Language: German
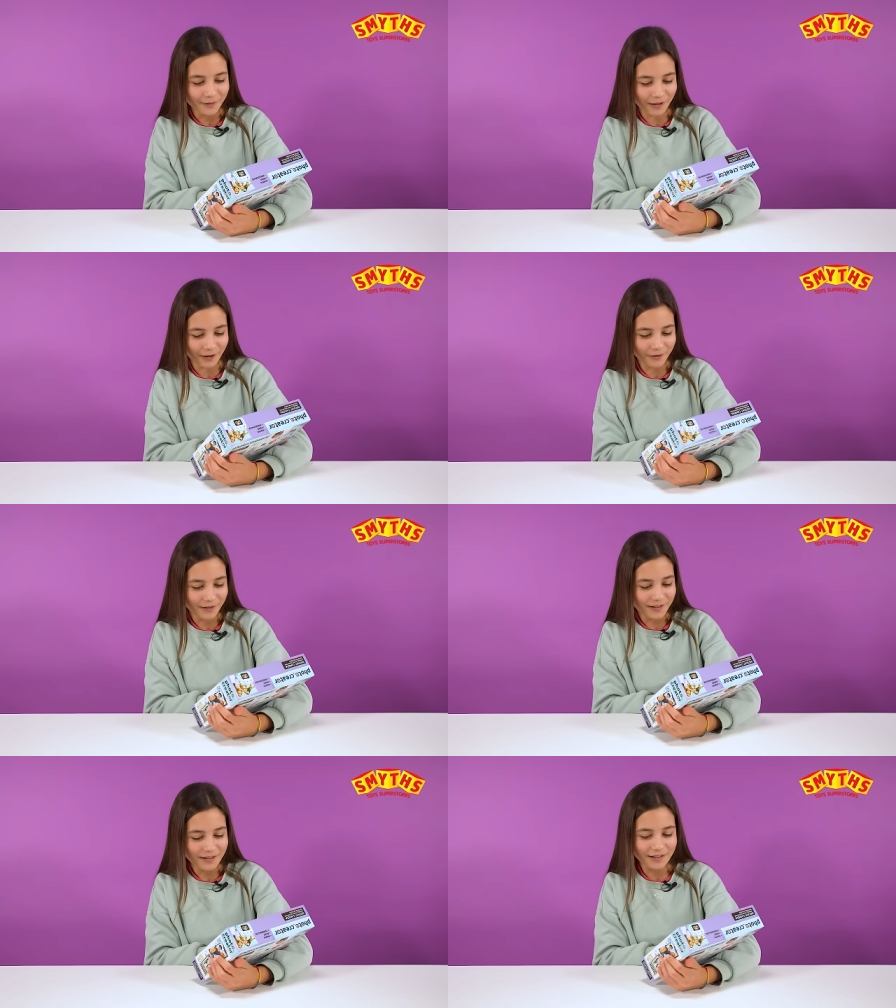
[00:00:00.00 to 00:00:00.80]
Wow,
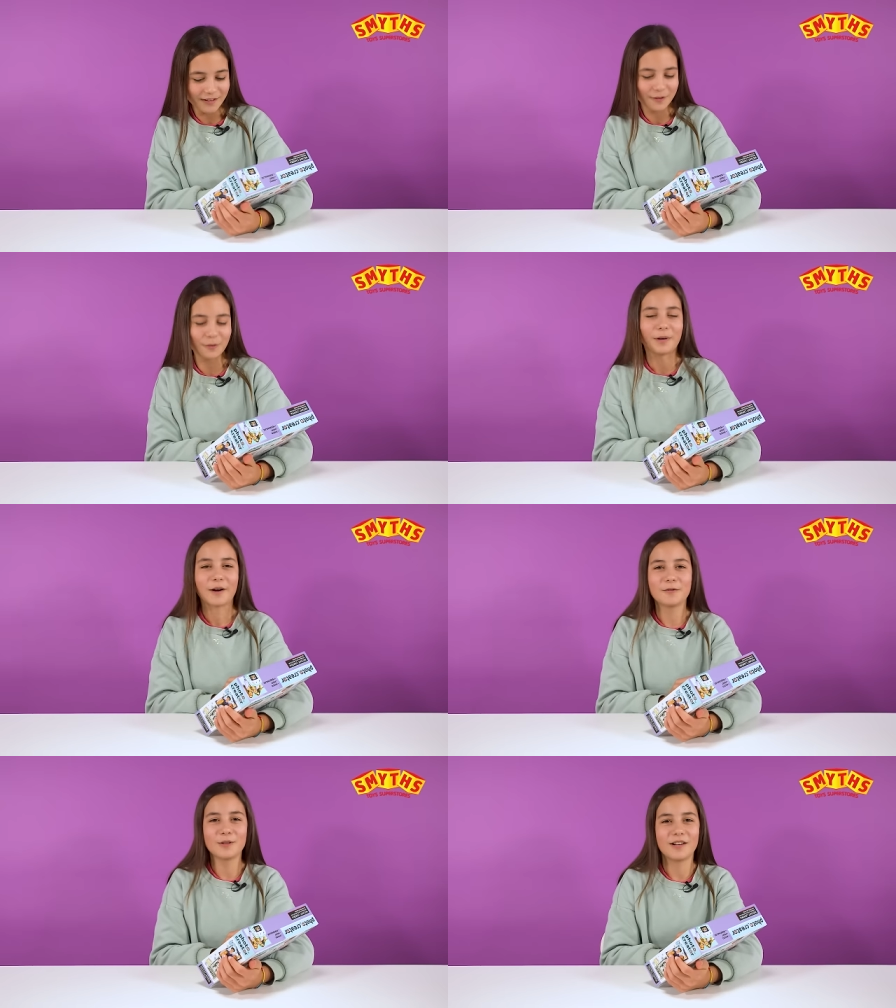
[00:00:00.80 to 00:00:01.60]
die sieht super
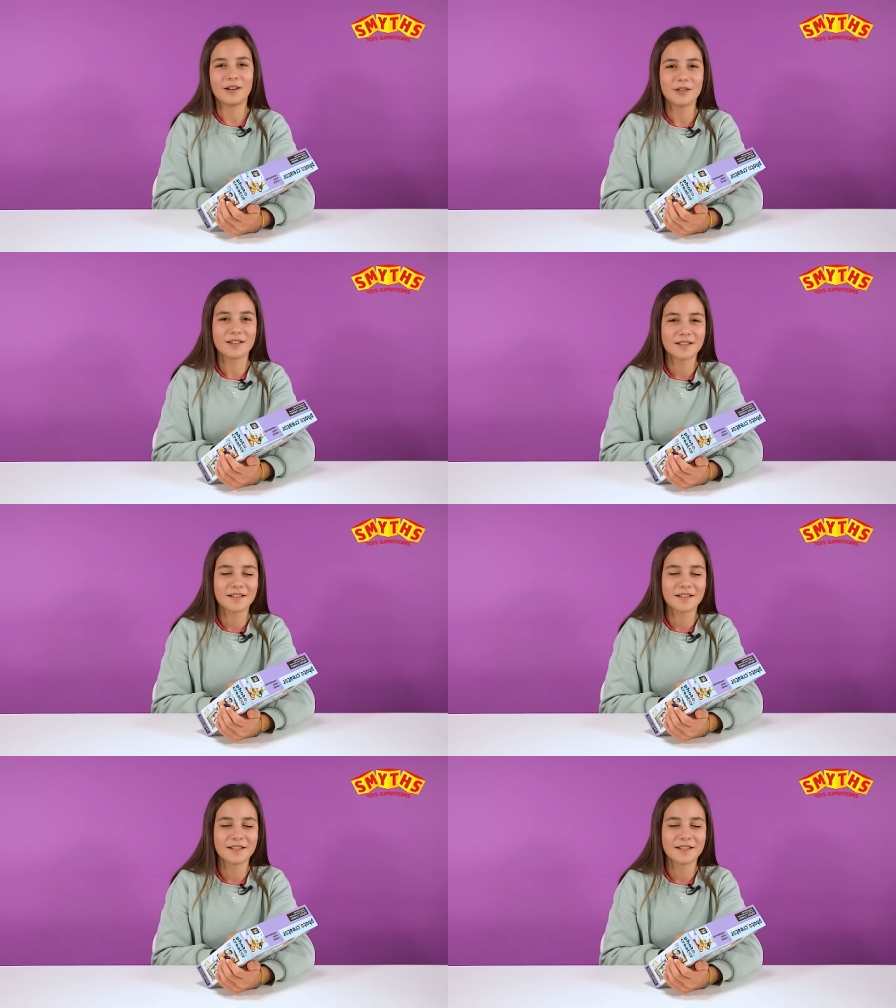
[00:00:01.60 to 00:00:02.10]
cool aus.